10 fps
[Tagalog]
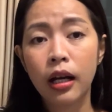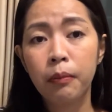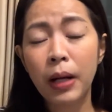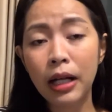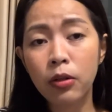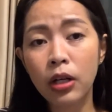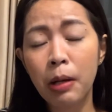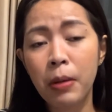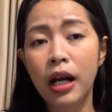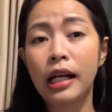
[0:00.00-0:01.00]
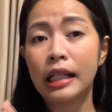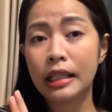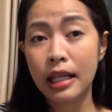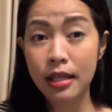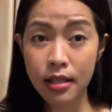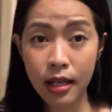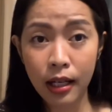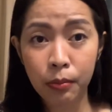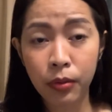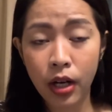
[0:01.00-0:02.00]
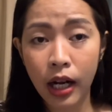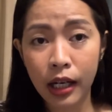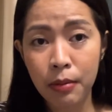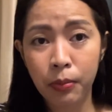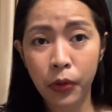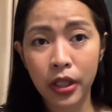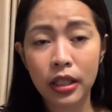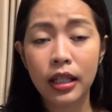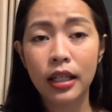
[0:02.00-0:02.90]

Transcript: bago ka makarating sa Boracay Port.